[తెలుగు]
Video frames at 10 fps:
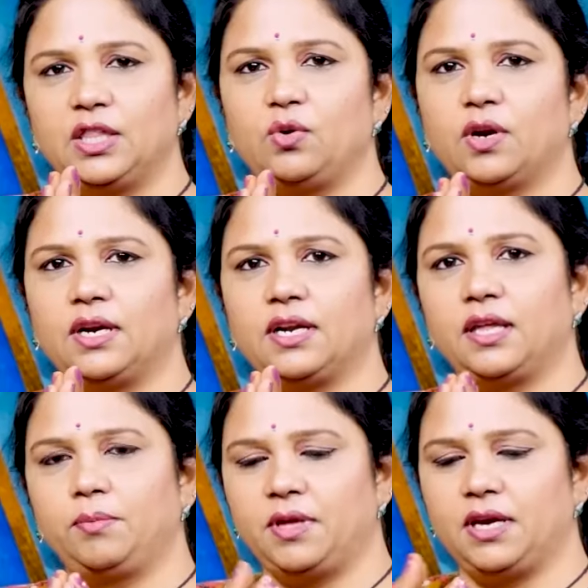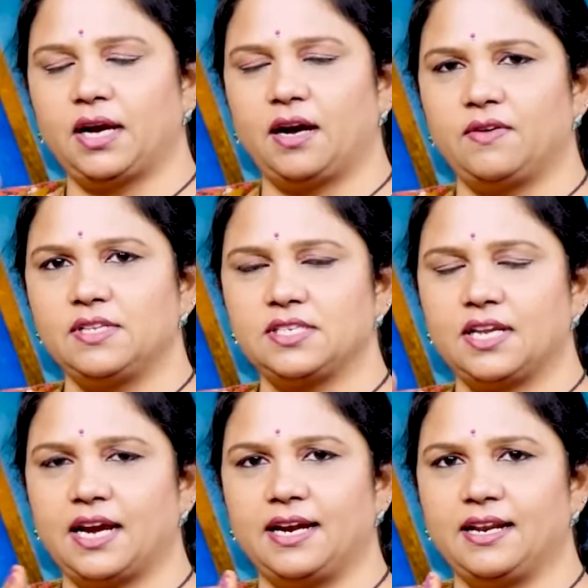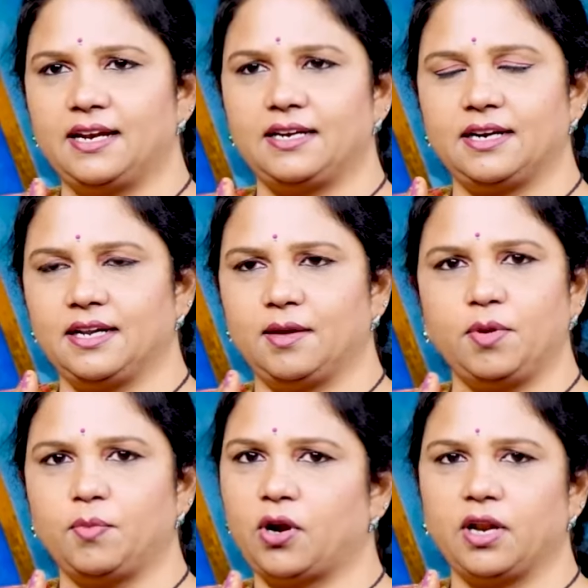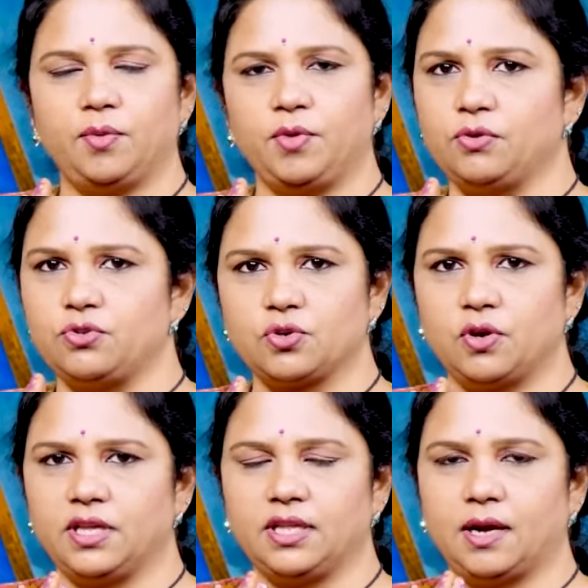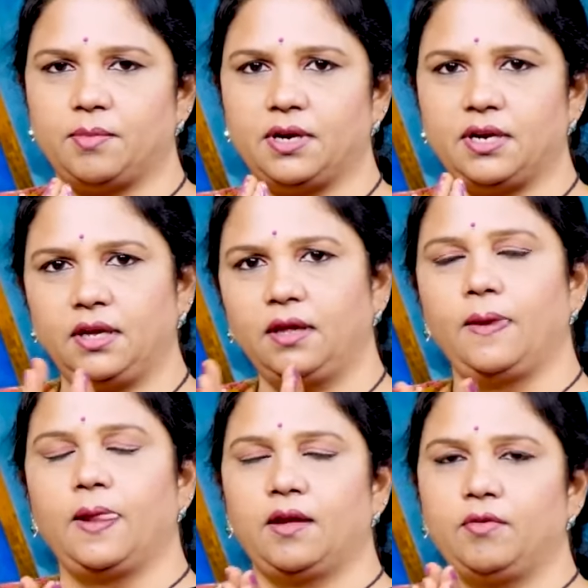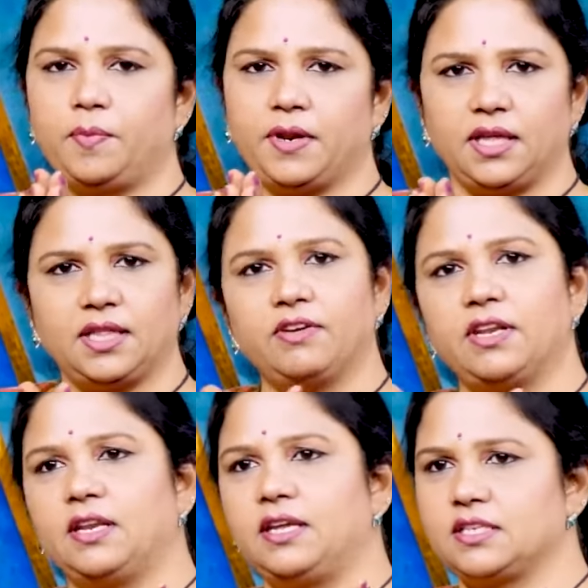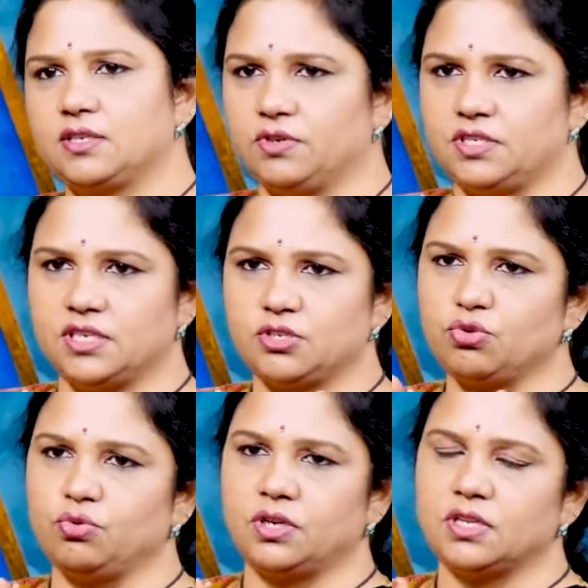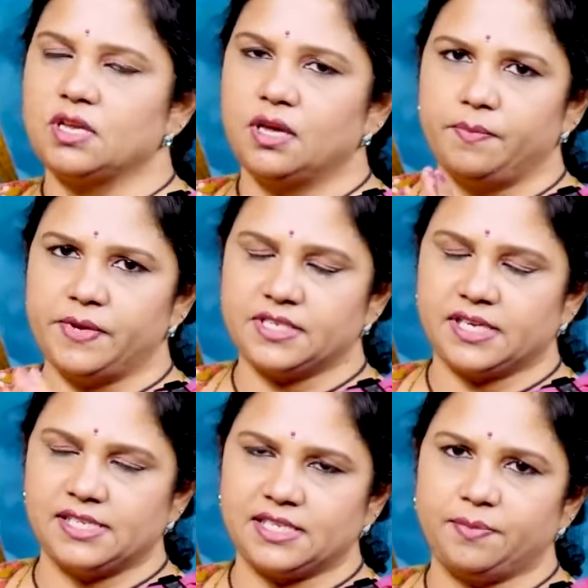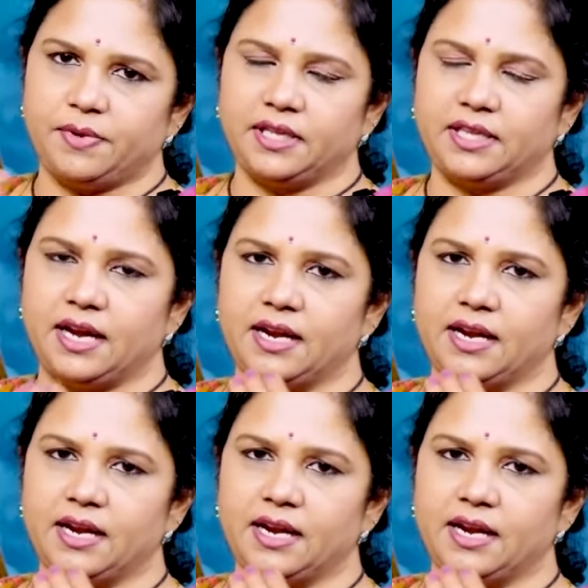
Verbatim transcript: ఎందుకు అంటే మీకు కావాల్సిన హైడ్రేటెడ్గా మీ బాడీని మీరు ఉంచుకోలేదు కాబట్టి విపరీతమైన నీరసం వచ్చేస్తూ ఉంటుంది మీ సెల్స్ ఎప్పుడైతే